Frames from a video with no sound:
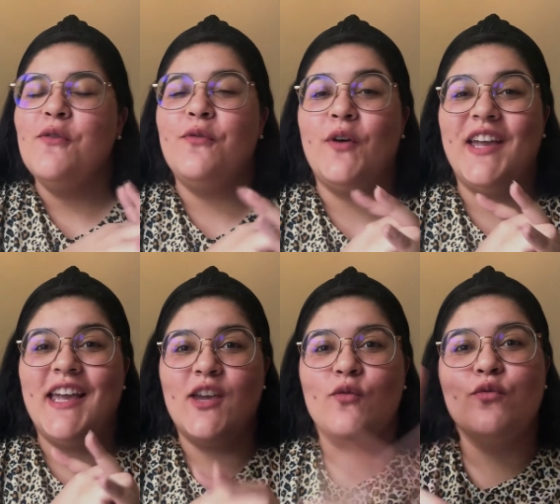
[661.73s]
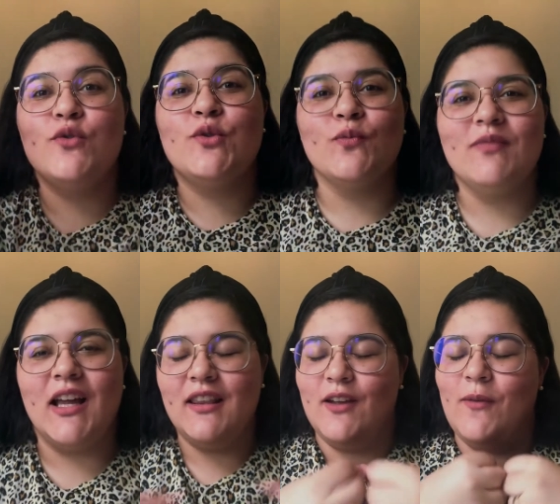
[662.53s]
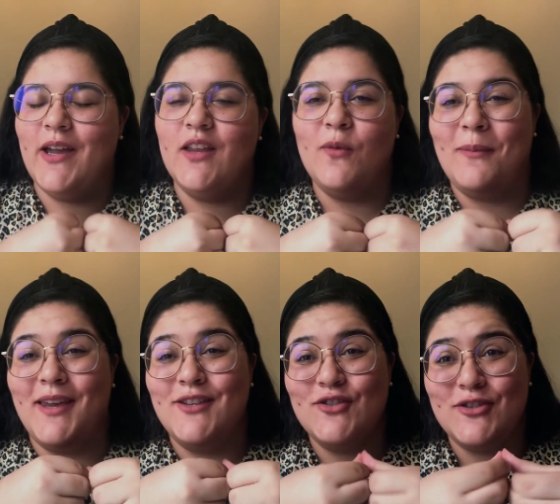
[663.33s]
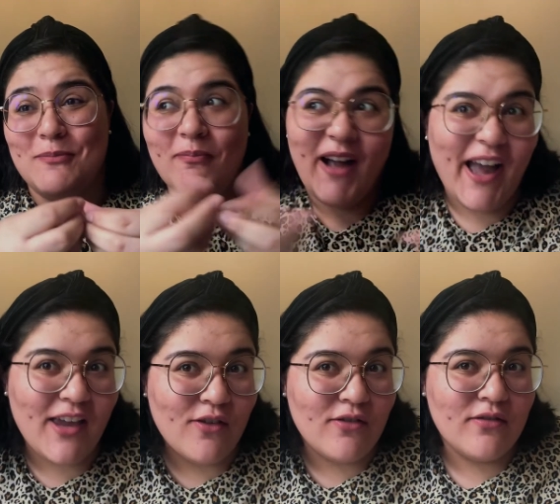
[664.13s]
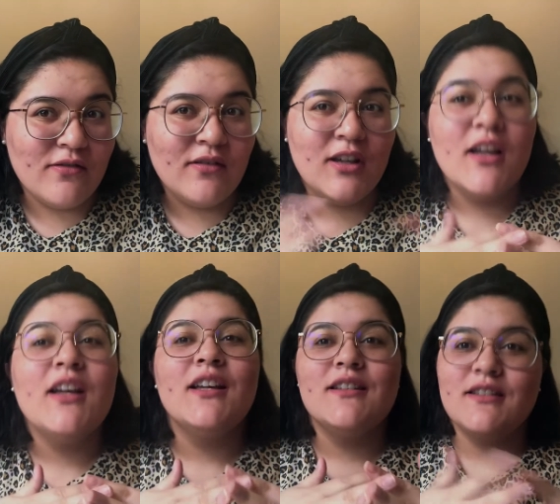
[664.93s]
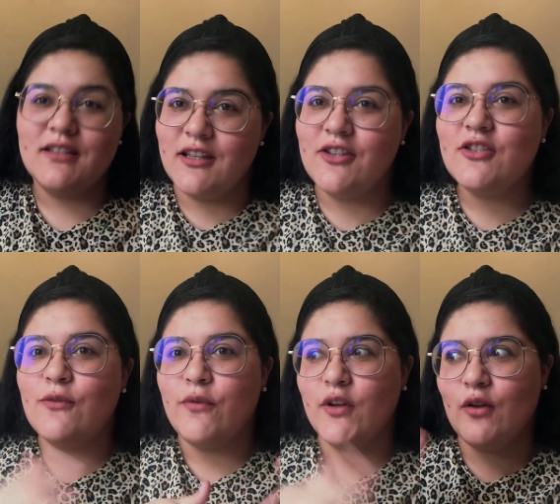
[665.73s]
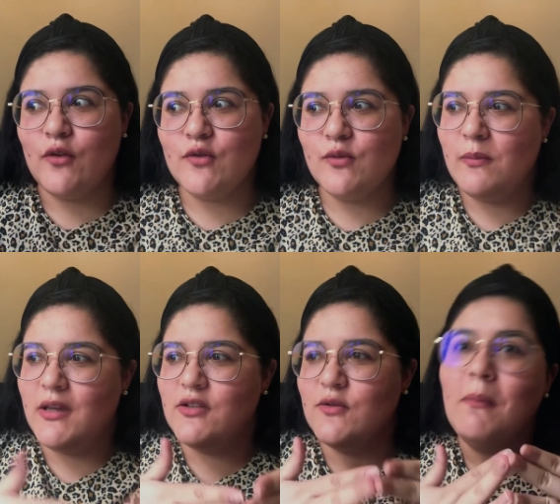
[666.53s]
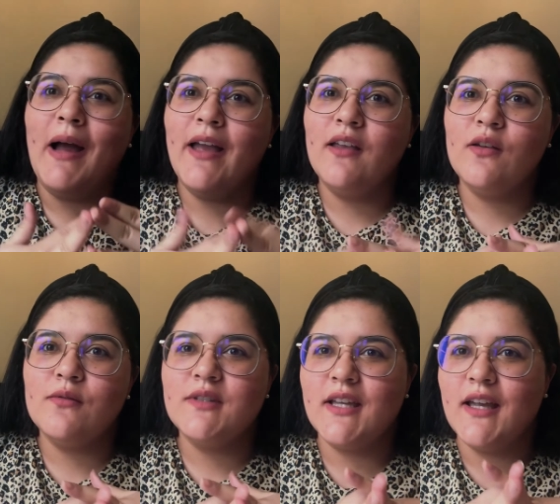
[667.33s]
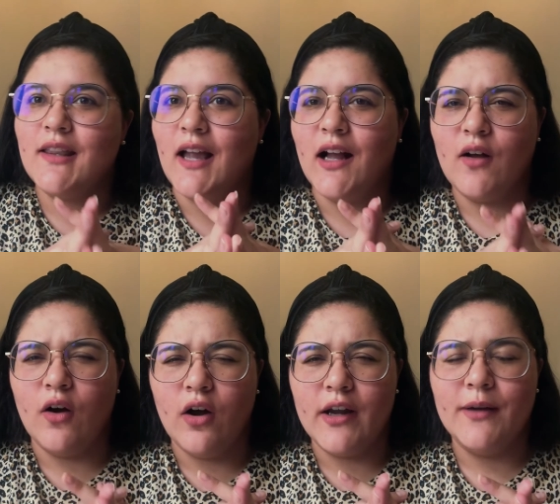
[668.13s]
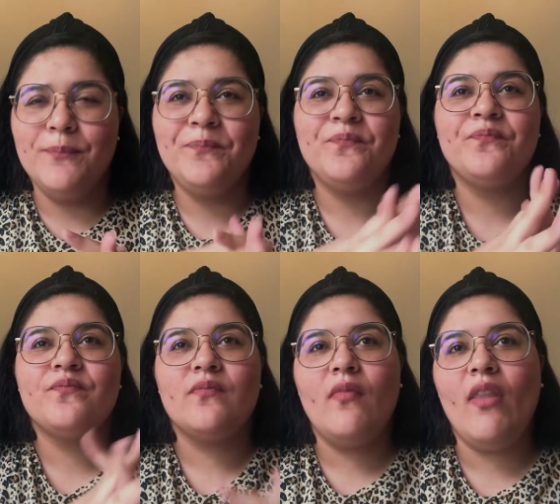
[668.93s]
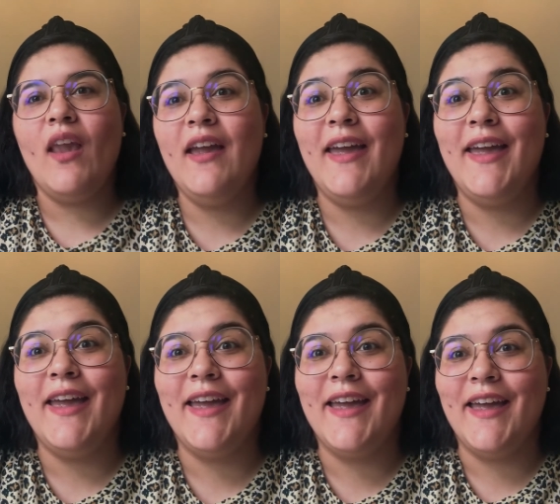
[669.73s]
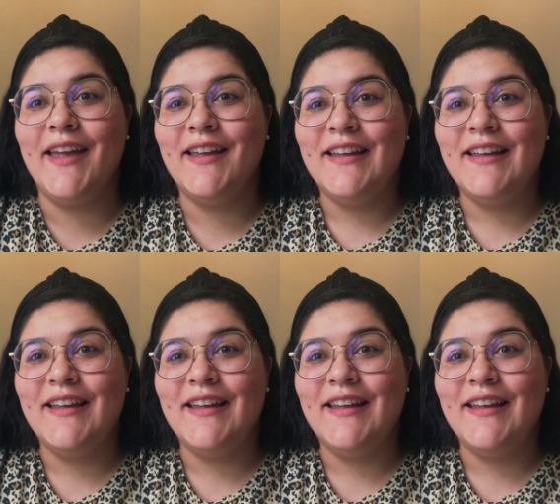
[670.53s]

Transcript: Foi aí um juntadão aí do mês de maio. Sim, acho que foi todos no mês de maio que eu usei até agora. É...